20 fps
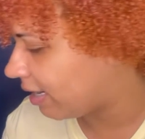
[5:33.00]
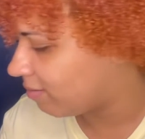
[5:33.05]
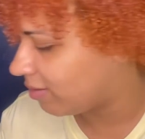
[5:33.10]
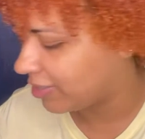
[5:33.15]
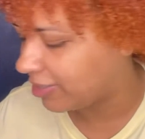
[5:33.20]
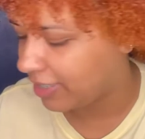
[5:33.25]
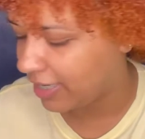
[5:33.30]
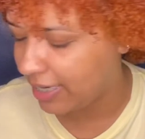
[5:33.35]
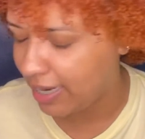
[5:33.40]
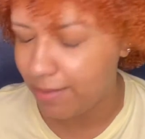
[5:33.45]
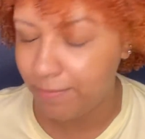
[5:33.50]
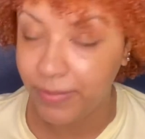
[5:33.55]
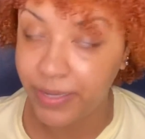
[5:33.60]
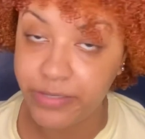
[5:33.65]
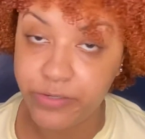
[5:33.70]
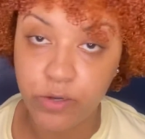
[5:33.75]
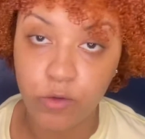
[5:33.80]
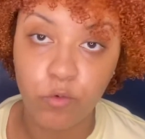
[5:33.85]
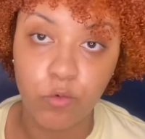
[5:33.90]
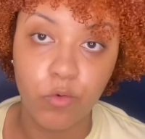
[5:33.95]
eu achar, de
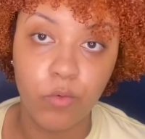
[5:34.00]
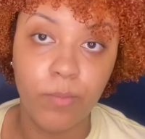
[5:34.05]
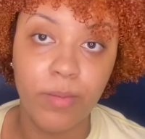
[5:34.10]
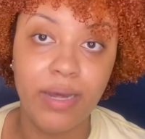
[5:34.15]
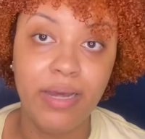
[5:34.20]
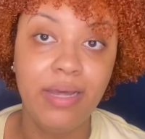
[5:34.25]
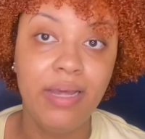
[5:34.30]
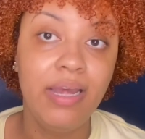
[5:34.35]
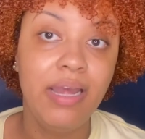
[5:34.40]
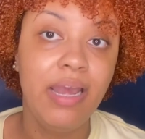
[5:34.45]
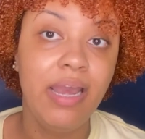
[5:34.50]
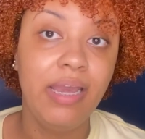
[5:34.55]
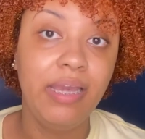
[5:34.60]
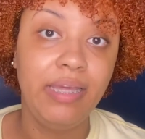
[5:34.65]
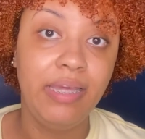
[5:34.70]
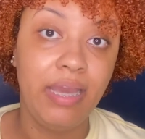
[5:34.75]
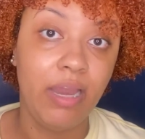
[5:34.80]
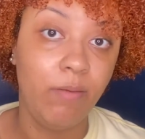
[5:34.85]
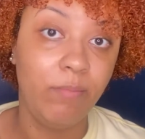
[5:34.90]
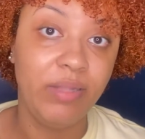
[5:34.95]
repente, alguma
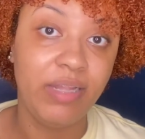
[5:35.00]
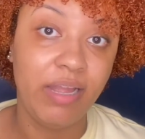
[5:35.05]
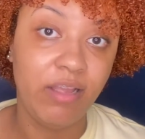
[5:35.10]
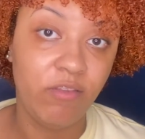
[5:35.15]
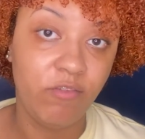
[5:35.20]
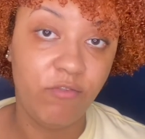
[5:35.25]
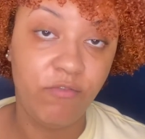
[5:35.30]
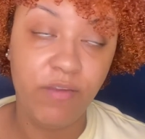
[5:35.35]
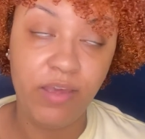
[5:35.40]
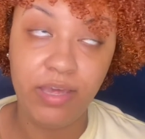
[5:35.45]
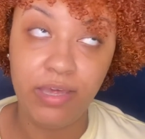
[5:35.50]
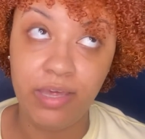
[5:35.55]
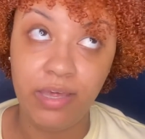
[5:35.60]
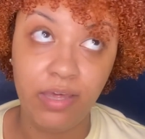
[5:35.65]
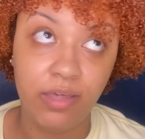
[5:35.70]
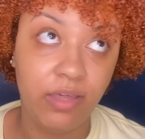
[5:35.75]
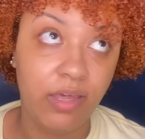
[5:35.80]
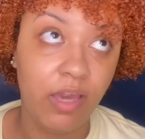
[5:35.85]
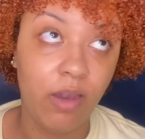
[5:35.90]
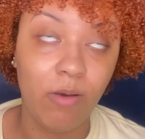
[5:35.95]
que eu me
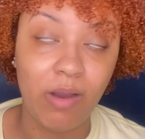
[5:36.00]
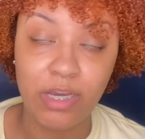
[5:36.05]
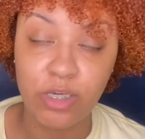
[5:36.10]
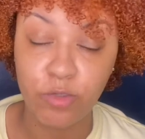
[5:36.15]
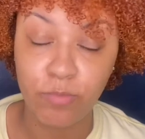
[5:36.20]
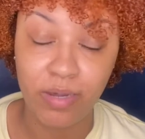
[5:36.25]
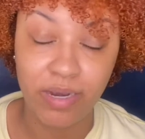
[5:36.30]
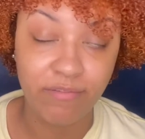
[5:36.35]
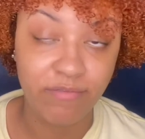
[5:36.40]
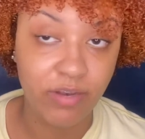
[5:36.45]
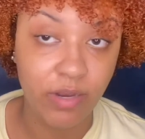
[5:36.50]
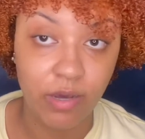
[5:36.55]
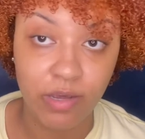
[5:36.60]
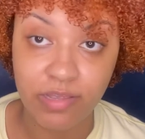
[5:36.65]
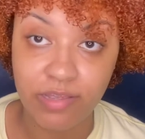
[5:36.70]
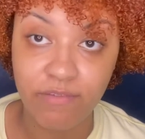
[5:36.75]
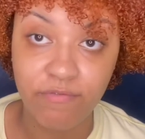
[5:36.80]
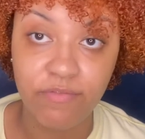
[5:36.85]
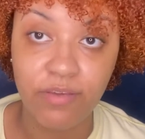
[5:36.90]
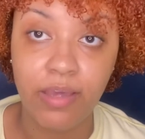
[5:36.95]
identifique, que eu acho
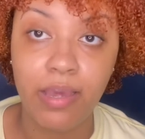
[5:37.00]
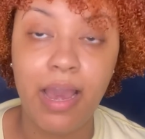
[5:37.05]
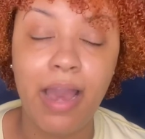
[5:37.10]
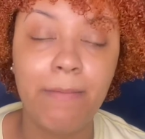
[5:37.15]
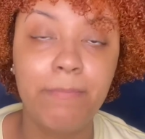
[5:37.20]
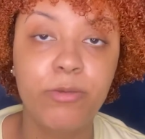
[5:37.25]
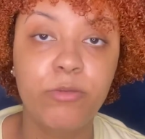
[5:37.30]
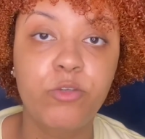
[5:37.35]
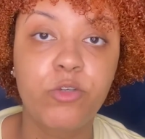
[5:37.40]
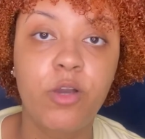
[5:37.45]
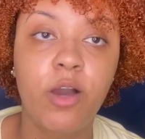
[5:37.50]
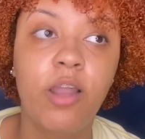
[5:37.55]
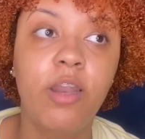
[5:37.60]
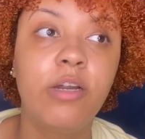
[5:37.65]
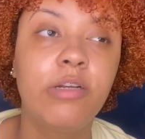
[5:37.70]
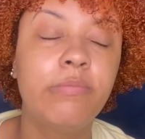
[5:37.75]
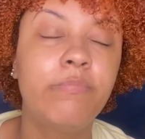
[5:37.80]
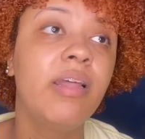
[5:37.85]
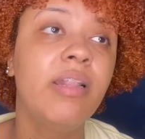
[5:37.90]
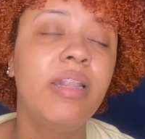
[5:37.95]
maravilhosa. Enfim, a Beauty
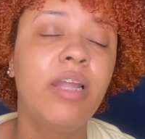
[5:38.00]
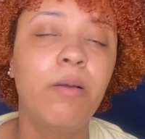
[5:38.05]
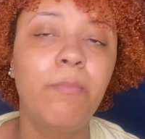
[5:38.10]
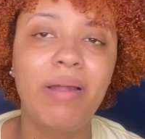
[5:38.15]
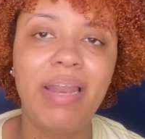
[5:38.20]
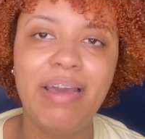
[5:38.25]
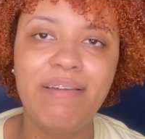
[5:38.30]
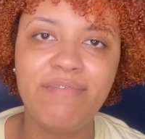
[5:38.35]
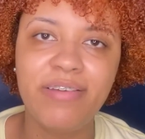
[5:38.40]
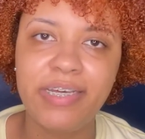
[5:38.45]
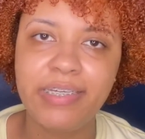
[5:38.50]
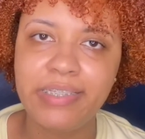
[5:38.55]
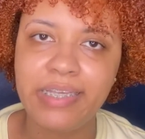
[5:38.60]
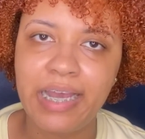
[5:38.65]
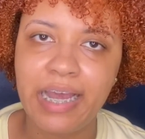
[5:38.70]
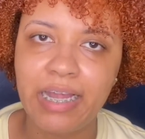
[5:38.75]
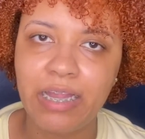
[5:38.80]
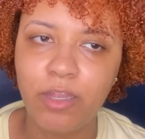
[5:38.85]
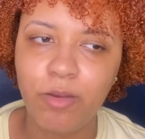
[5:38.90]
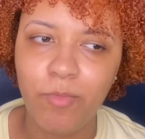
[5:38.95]
Color deu uma leve
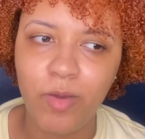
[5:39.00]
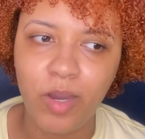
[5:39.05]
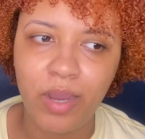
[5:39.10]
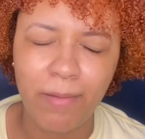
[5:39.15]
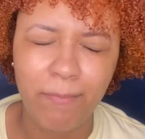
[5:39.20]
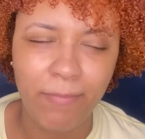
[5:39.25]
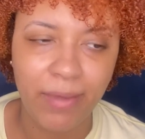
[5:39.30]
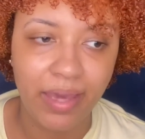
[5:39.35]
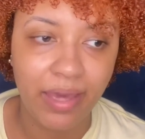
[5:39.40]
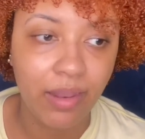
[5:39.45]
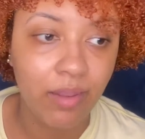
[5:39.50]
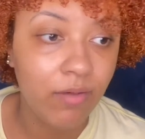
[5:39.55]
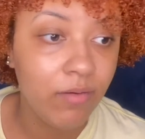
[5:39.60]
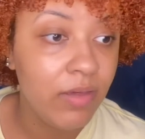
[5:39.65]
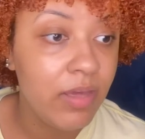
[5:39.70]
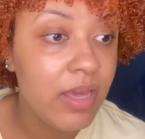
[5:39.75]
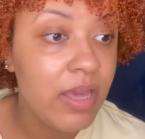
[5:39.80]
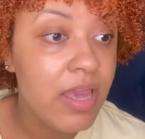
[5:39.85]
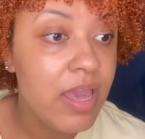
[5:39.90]
ressecada no meu cabelo.